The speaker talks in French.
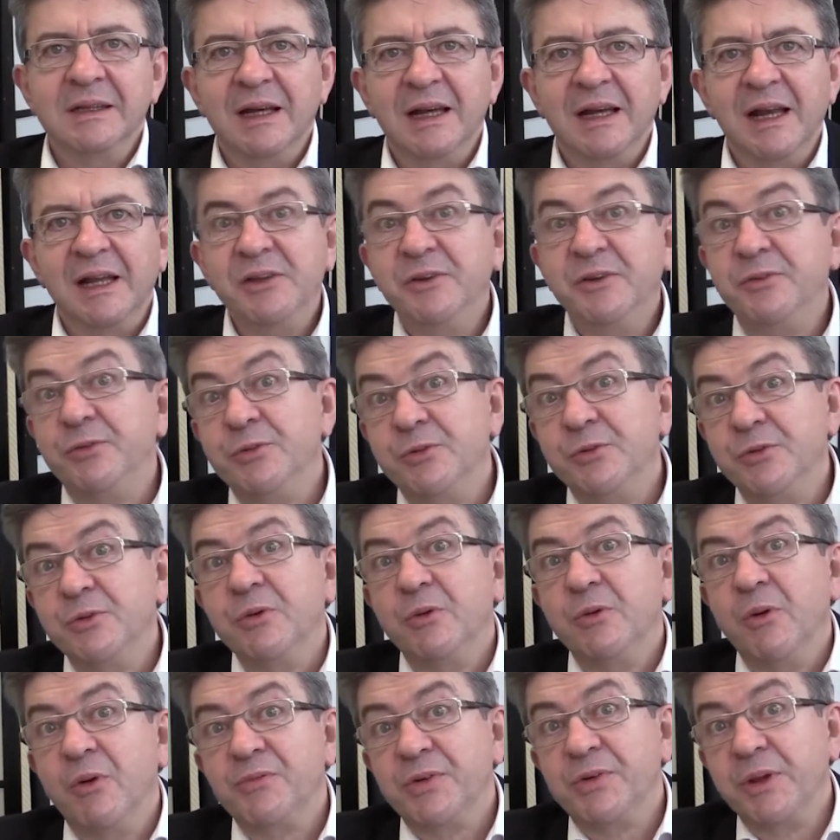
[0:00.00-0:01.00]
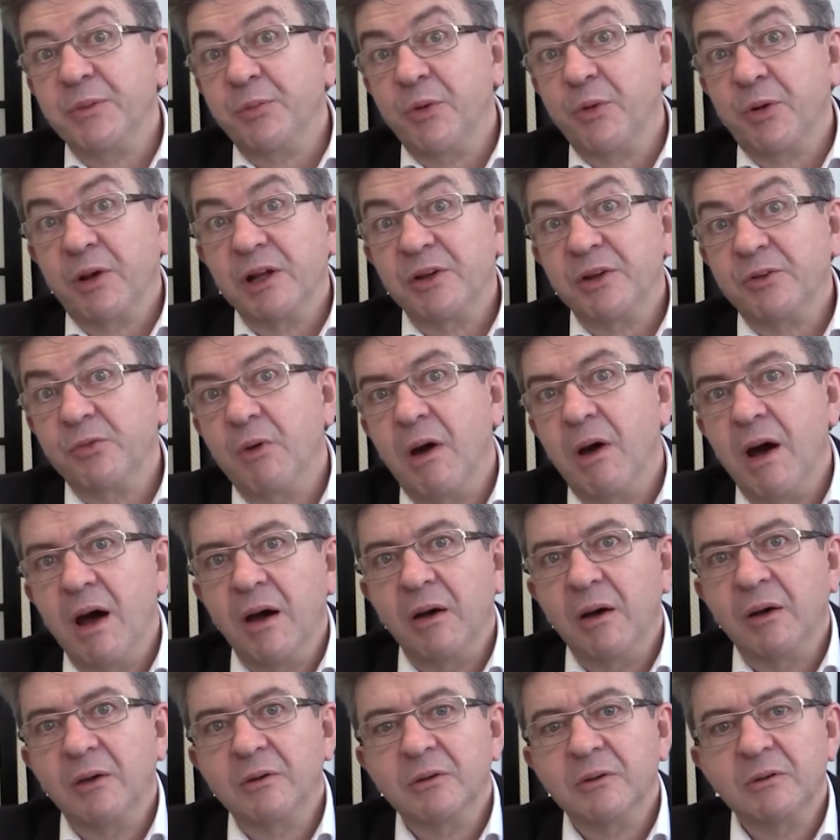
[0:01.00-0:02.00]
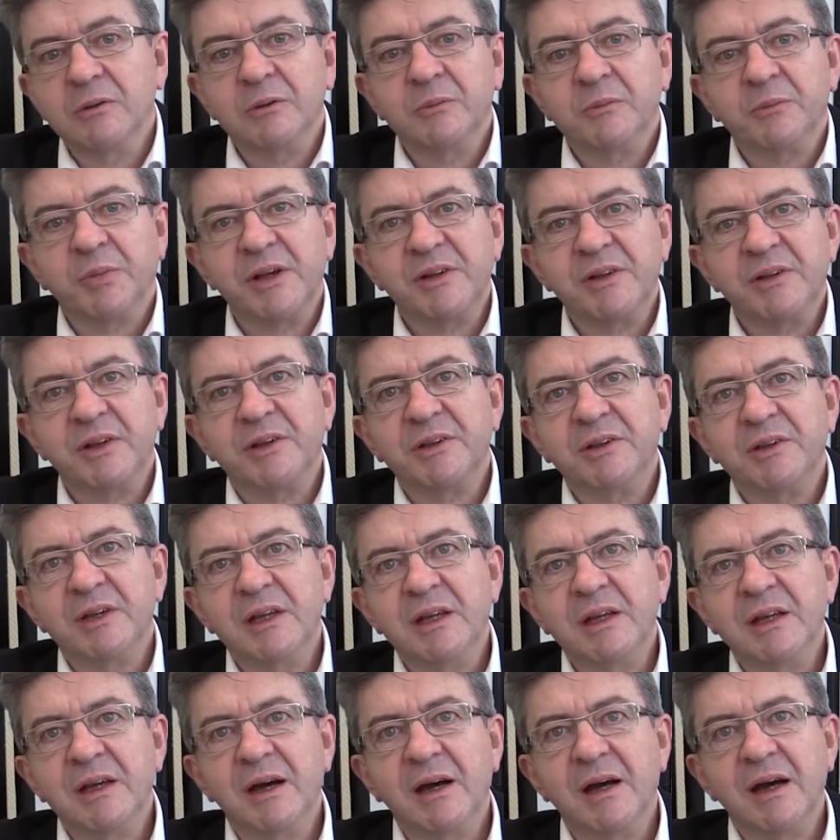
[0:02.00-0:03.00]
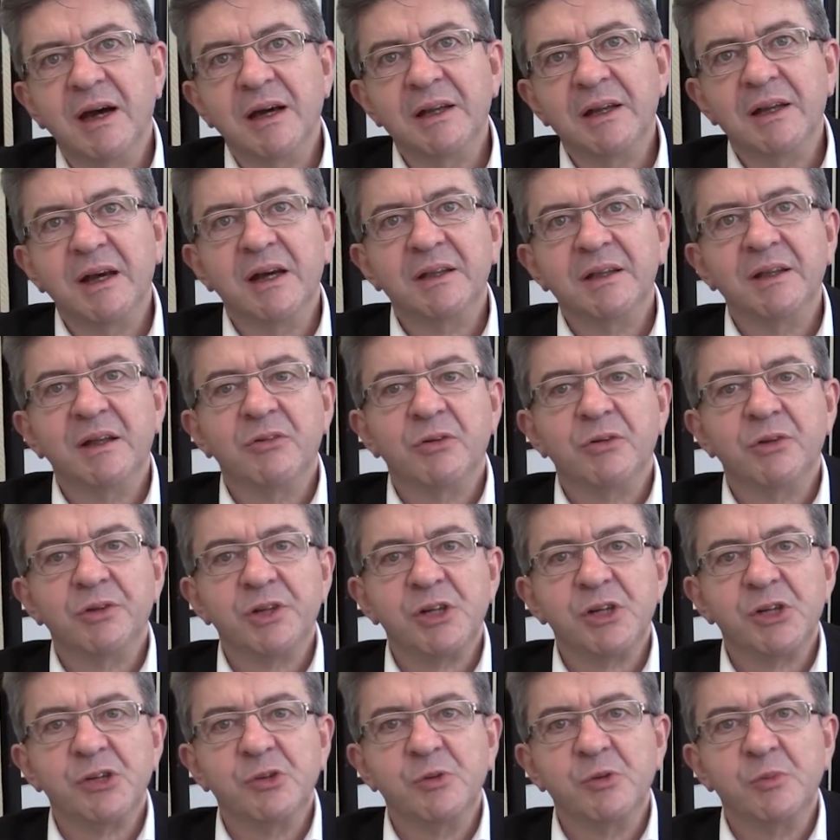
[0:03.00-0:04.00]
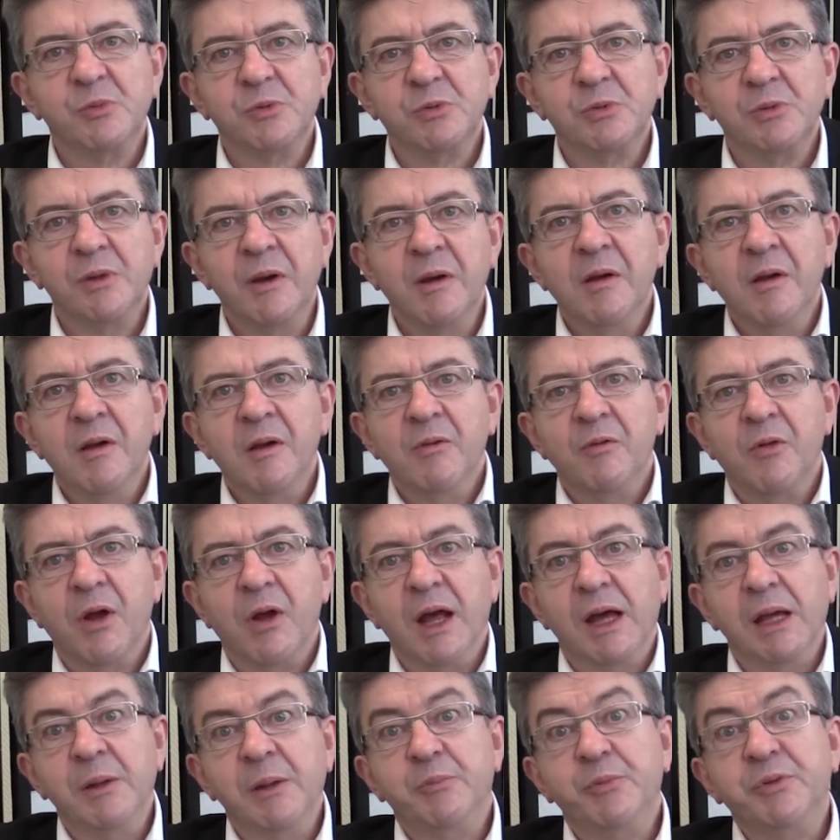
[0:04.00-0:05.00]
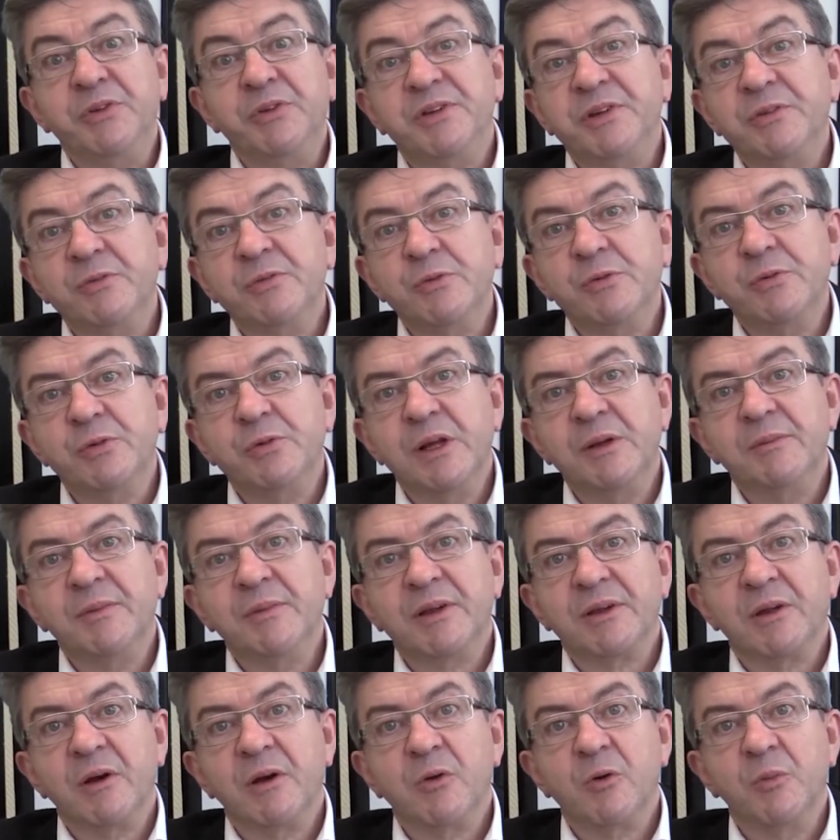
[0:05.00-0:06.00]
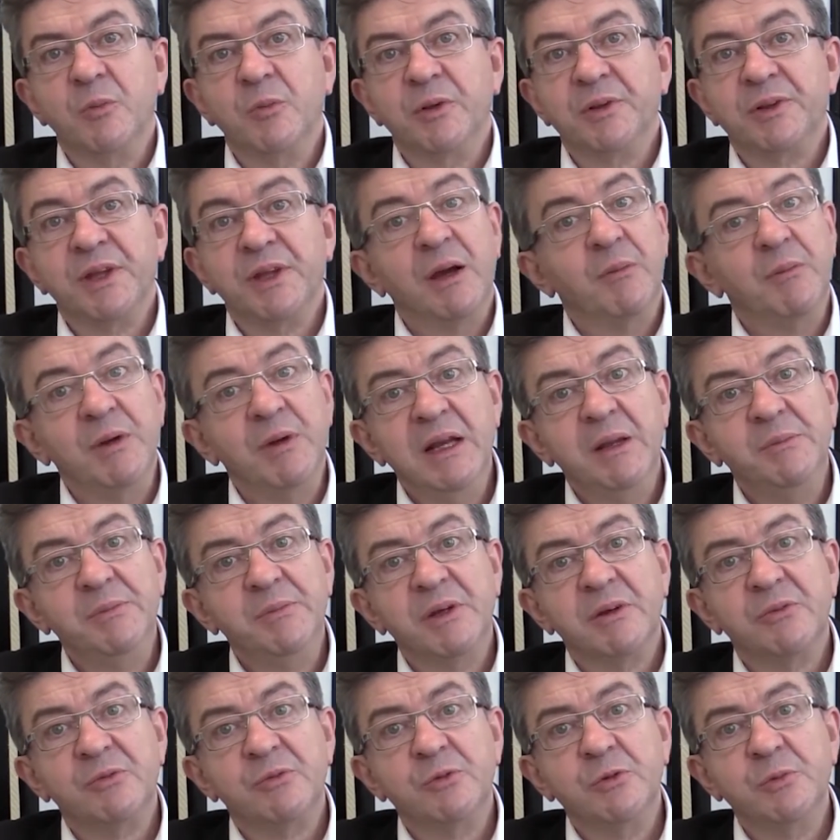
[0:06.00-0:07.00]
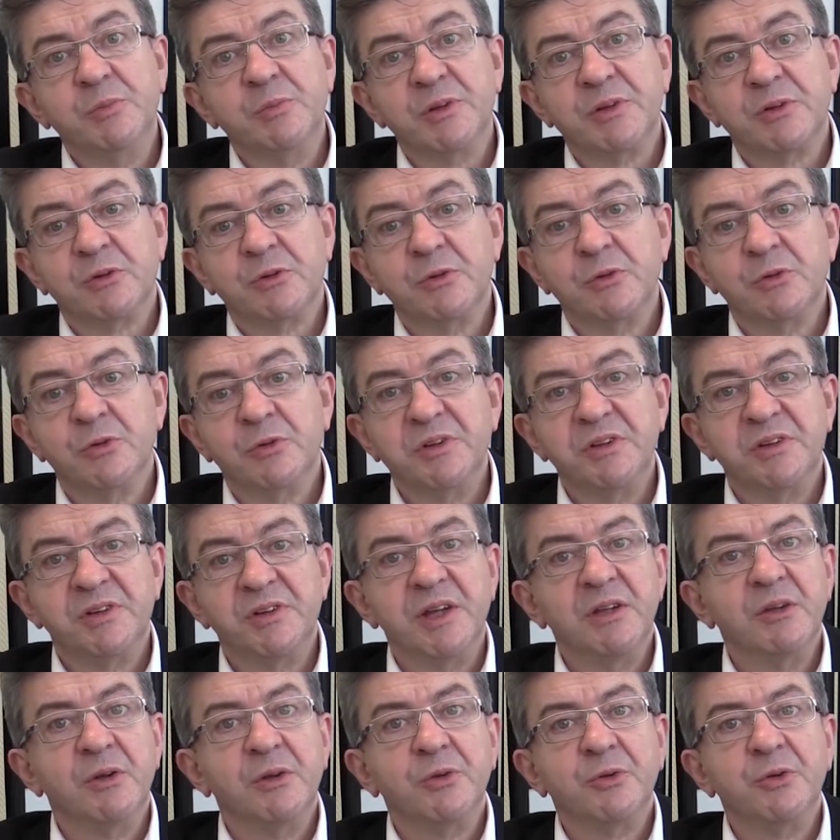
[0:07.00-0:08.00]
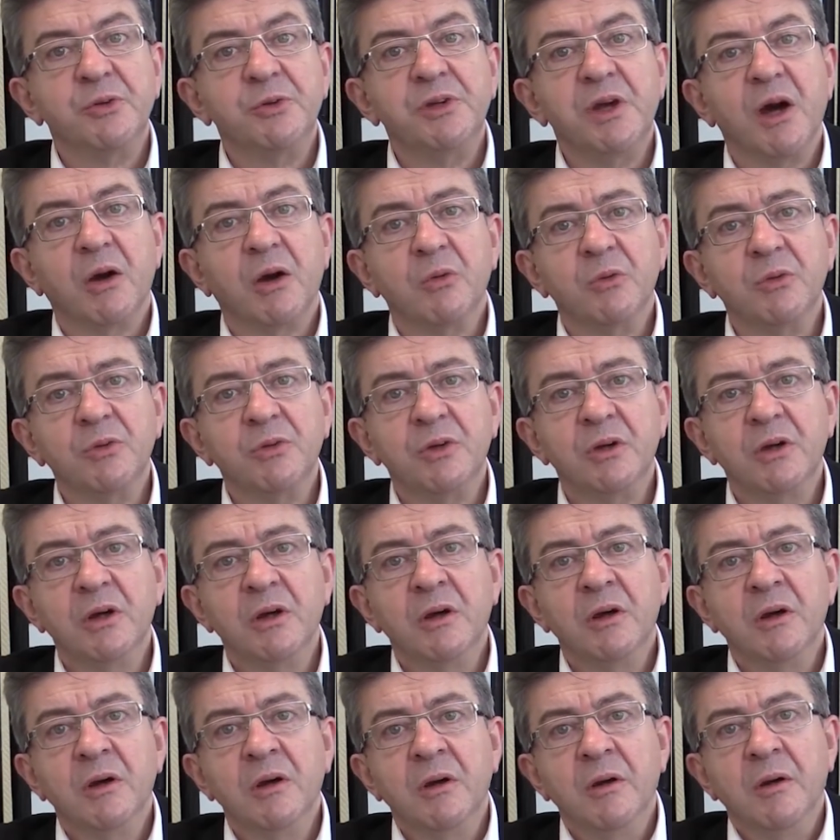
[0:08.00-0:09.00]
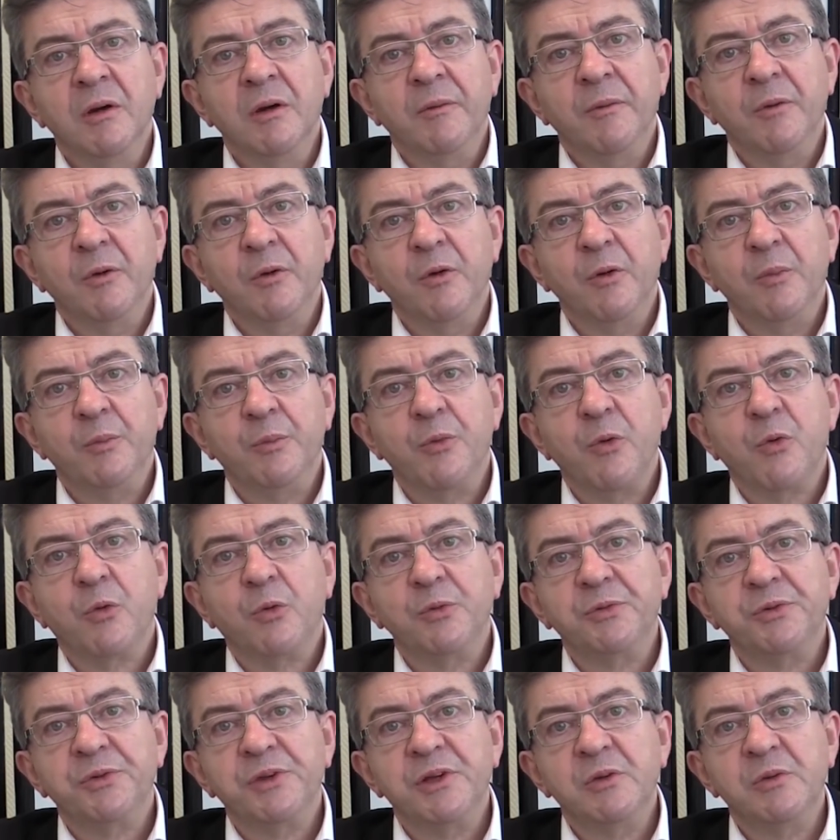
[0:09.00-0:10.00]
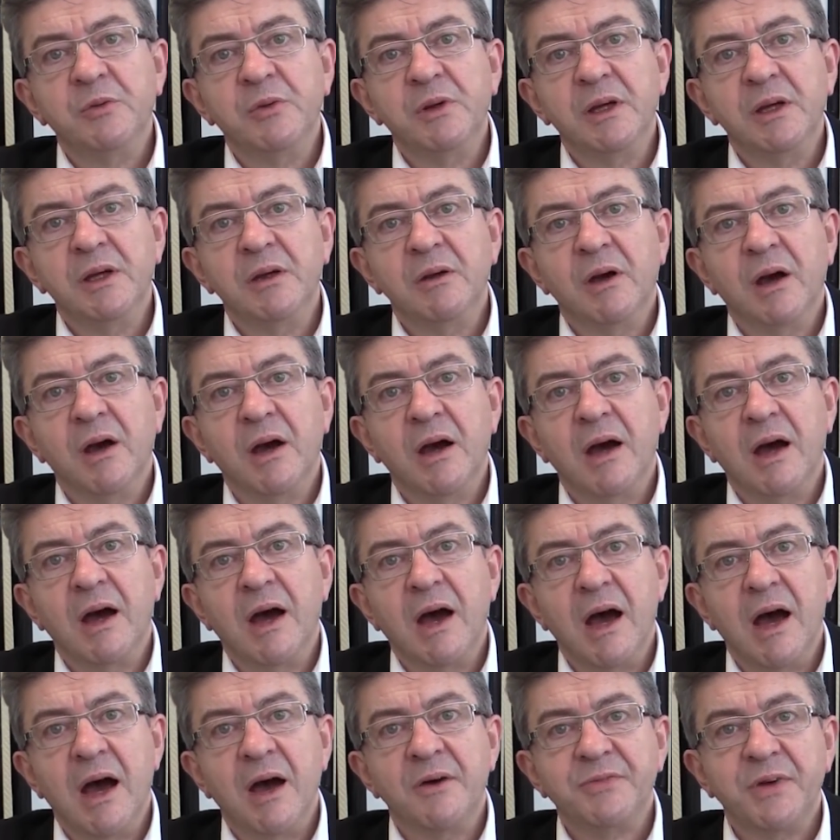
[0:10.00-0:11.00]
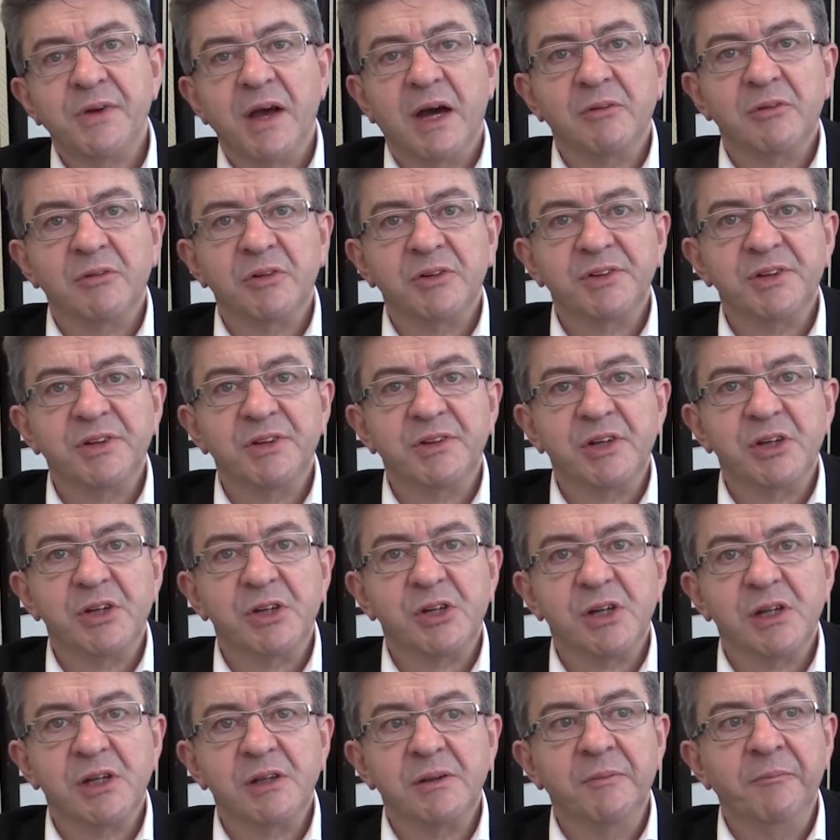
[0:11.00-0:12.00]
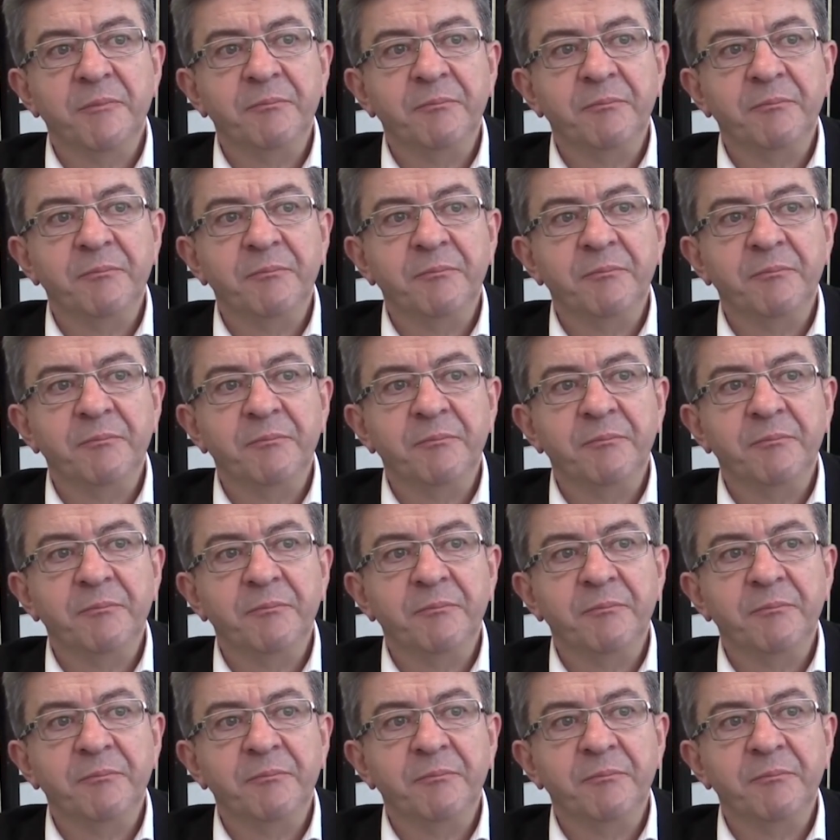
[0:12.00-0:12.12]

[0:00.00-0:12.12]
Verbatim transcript: la diffusion, en fait, pour qu'elle soit euh, présentée à, davantage de monde. Voilà. Et puis, si vous voulez mettre un commentaire, ben, il est bienvenu, parce qu'on essaye d'en tenir compte euh, pour continuer à faire avancer cette chaîne.